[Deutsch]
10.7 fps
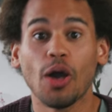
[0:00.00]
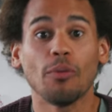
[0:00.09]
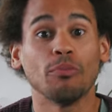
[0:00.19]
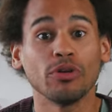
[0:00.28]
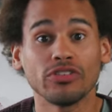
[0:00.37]

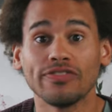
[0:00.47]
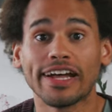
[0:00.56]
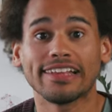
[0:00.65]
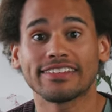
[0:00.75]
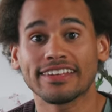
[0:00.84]
Müssen wir
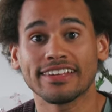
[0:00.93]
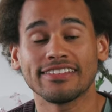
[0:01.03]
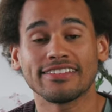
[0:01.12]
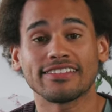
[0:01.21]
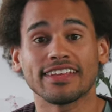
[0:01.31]
als
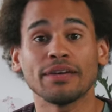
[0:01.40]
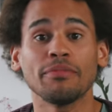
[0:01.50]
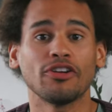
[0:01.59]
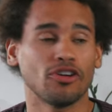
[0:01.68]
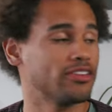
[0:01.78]
Christ
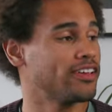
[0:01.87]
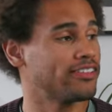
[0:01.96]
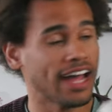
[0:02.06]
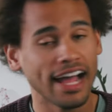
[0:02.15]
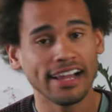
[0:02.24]
immer noch
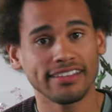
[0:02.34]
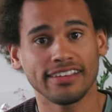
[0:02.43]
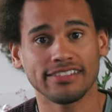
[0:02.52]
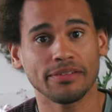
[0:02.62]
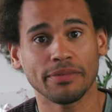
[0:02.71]
das
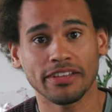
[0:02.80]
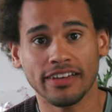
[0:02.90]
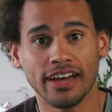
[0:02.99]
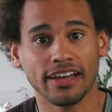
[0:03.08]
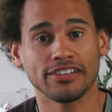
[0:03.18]

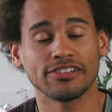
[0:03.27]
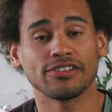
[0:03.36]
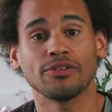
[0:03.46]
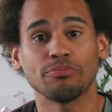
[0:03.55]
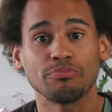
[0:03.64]

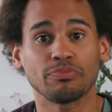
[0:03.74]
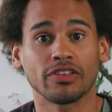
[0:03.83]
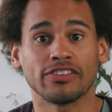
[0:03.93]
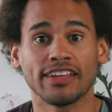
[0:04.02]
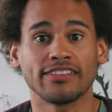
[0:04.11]
alttestamentarische
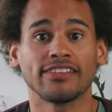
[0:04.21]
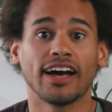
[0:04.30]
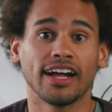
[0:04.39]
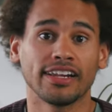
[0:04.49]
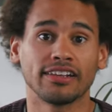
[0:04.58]
Gesetz
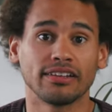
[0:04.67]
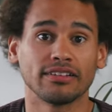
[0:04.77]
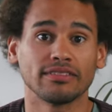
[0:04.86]
halten?